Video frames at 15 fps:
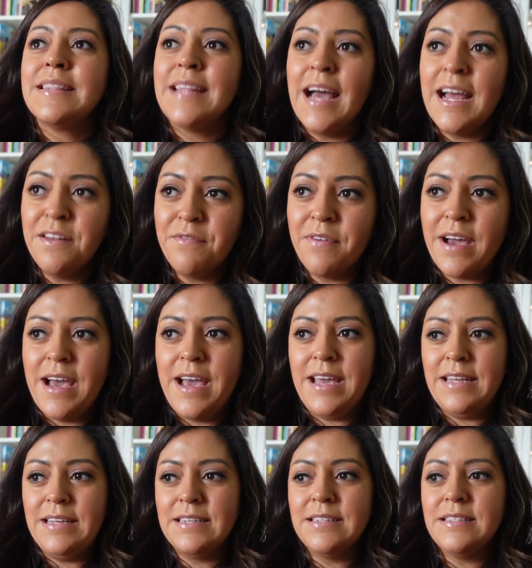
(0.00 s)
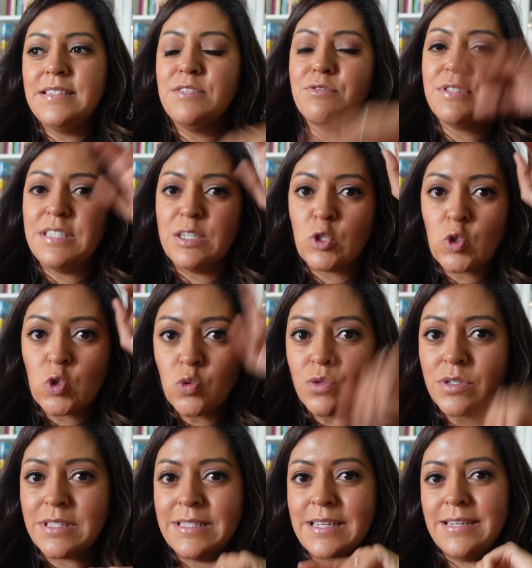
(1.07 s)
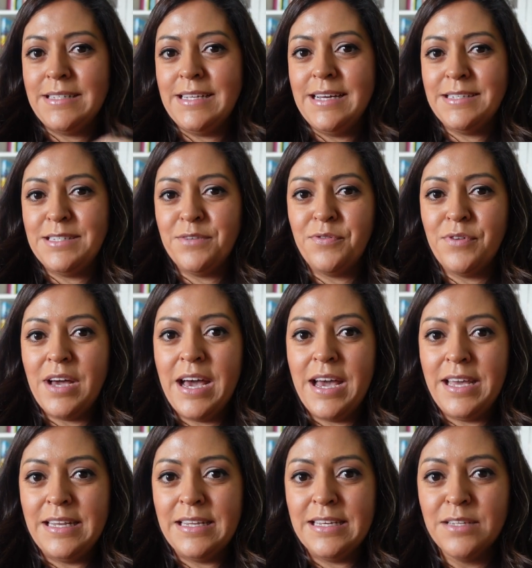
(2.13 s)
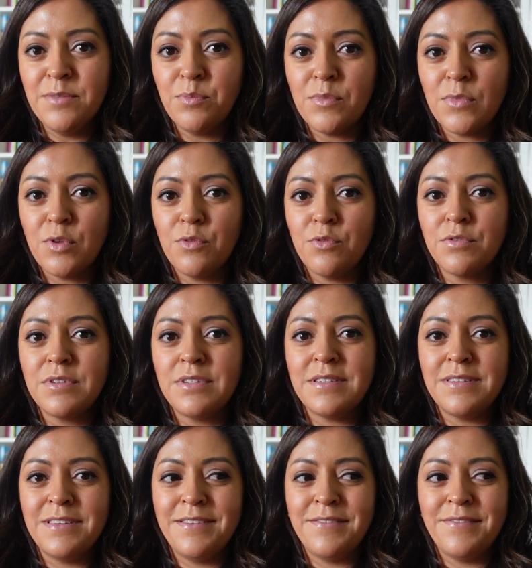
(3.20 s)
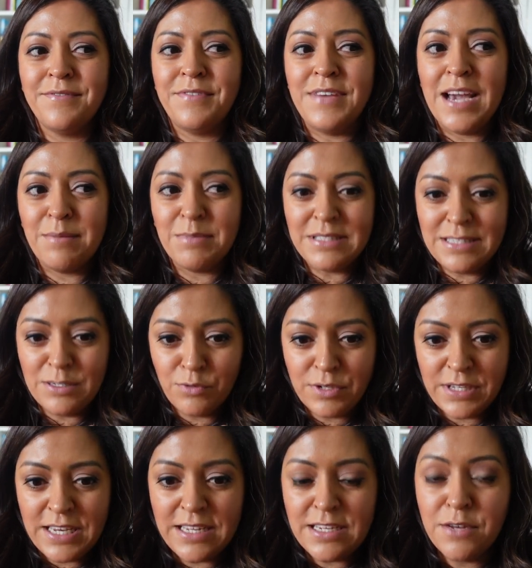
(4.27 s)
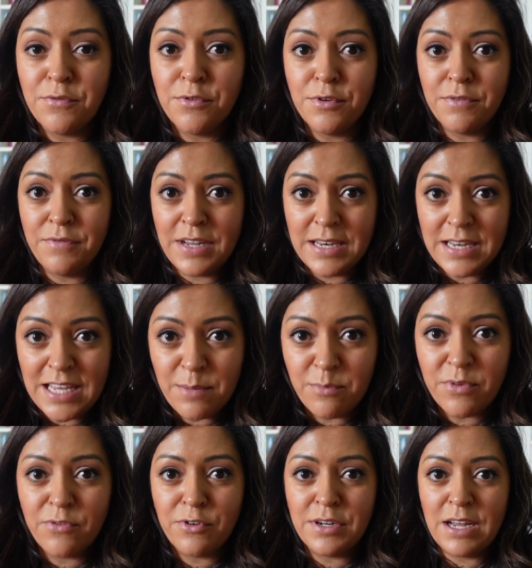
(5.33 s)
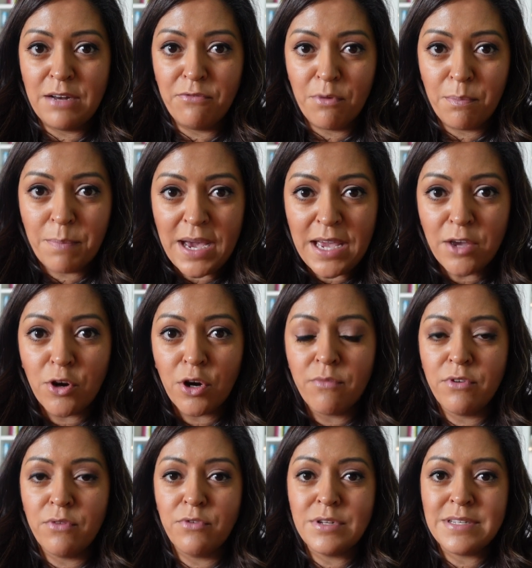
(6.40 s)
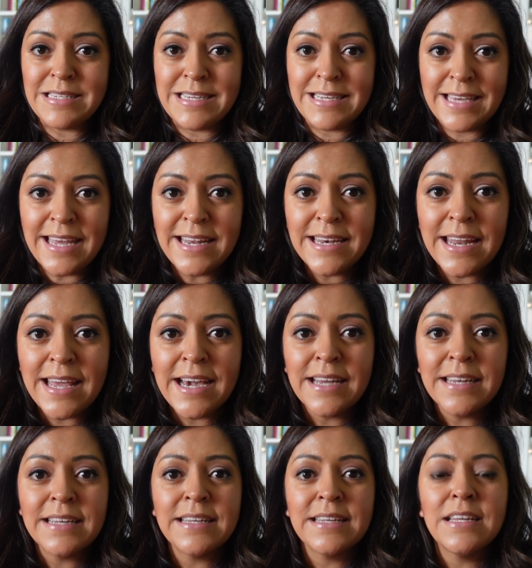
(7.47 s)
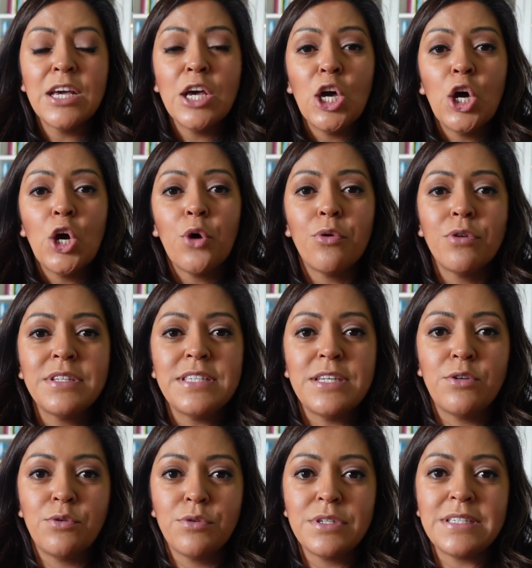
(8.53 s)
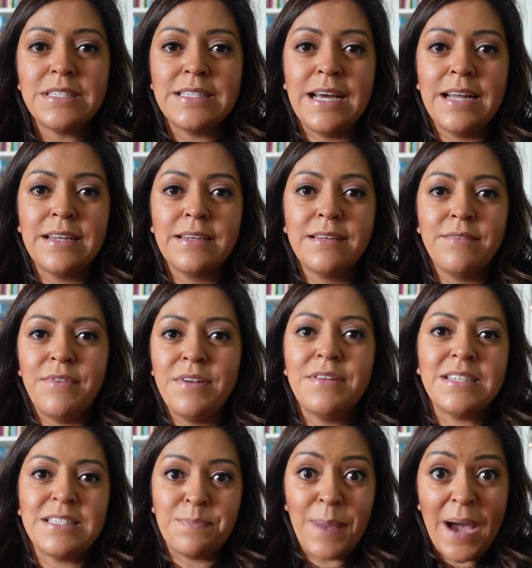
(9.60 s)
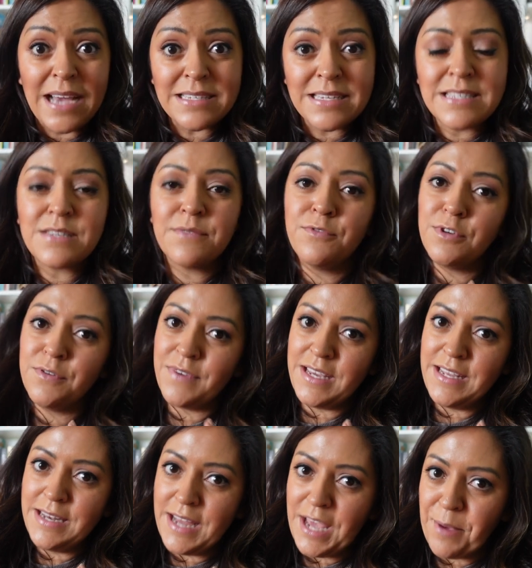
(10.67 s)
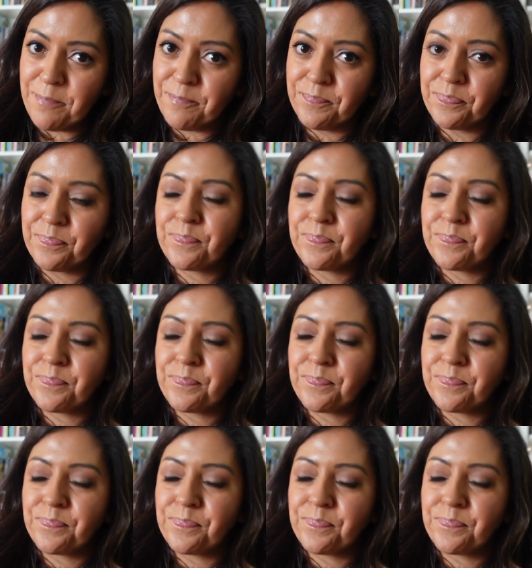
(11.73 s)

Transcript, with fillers: Dann war eine, die uns ja zugesagt hatte für einen und wir haben gesagt, okay, den würden wir nehmen, wir würden gern vorbeikommen, wir würden sie kennenlernen und den Hund dann, wenn das passt, würden wir ihn nehmen.